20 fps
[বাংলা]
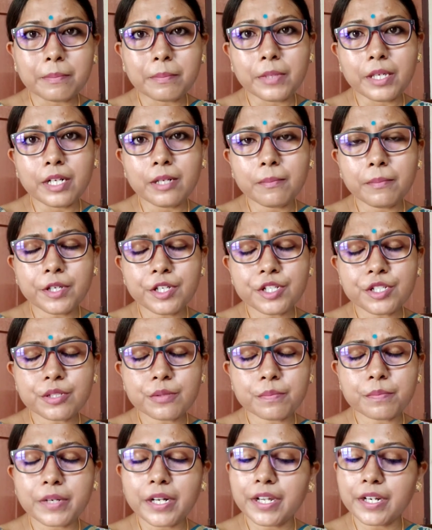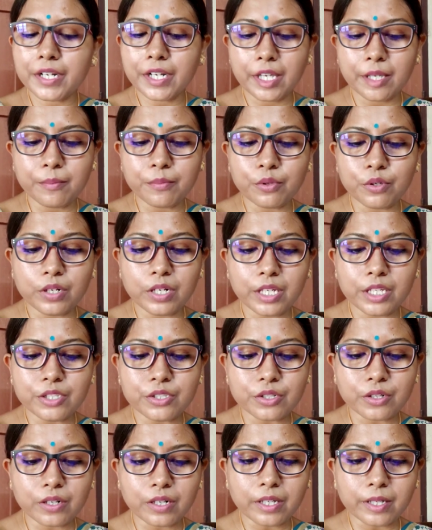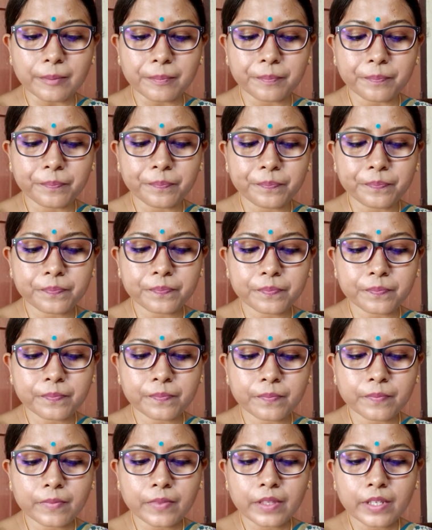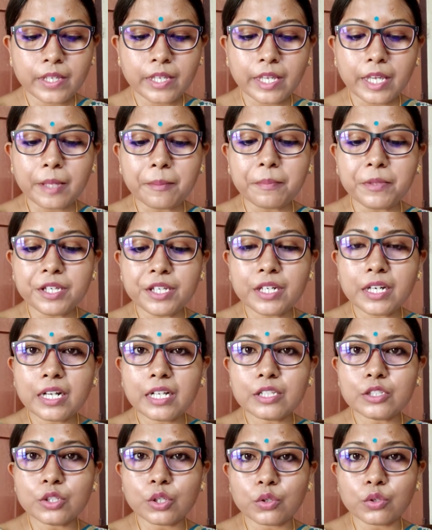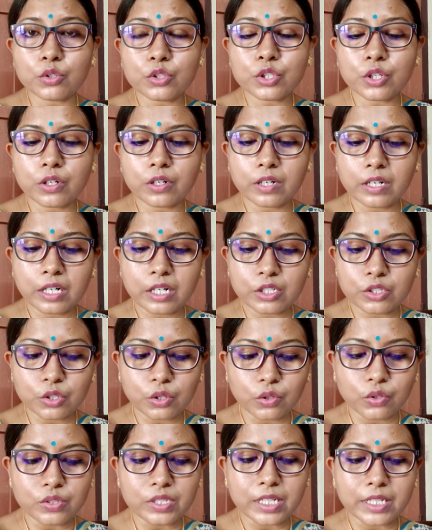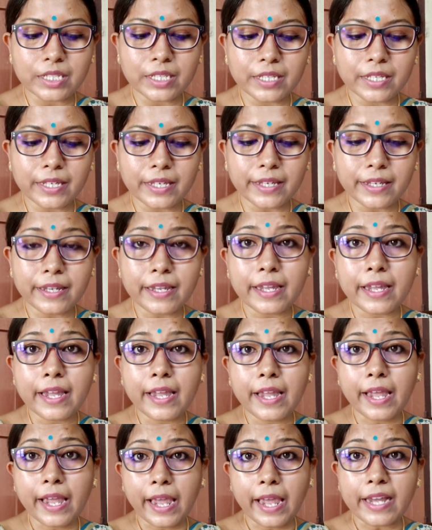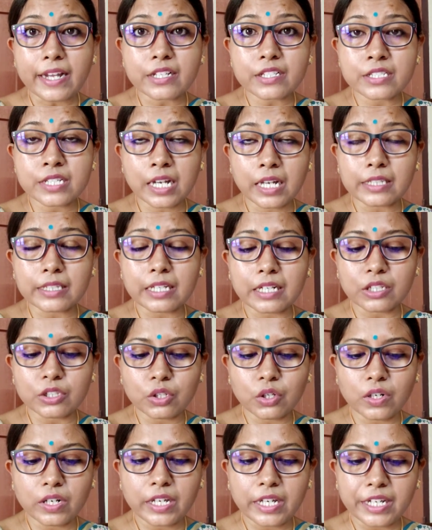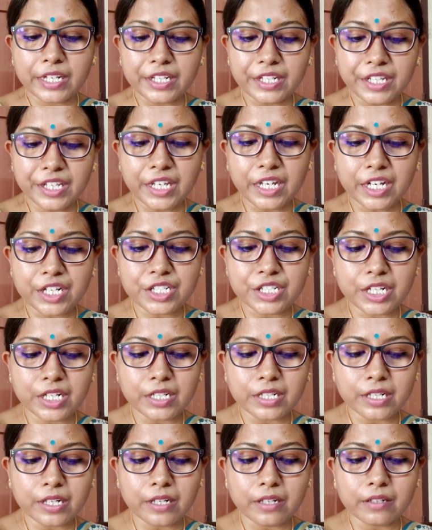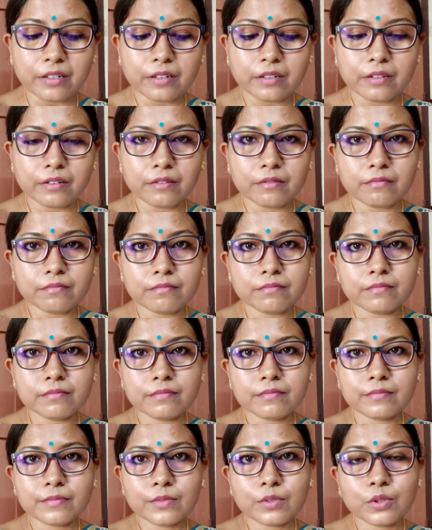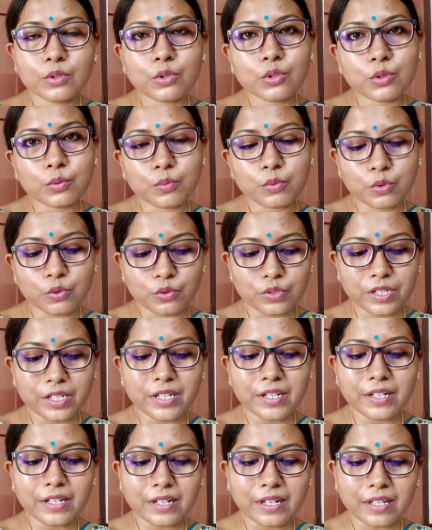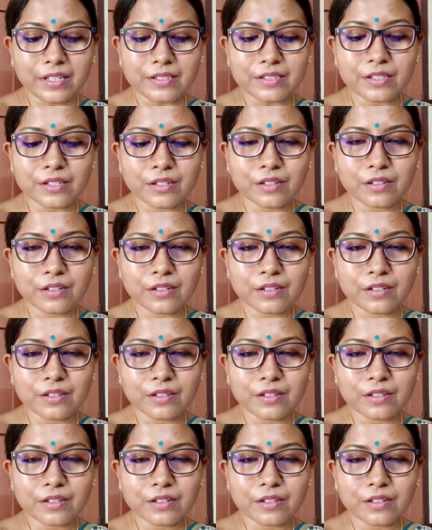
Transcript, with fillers: মিলমিশ প্রায় নেই বললেই চলে এই বিশাল জনসংখ্যার জনজাতিকে এক ছাতার তলায় নিয়ে আসাটা খুব কঠিন কাজ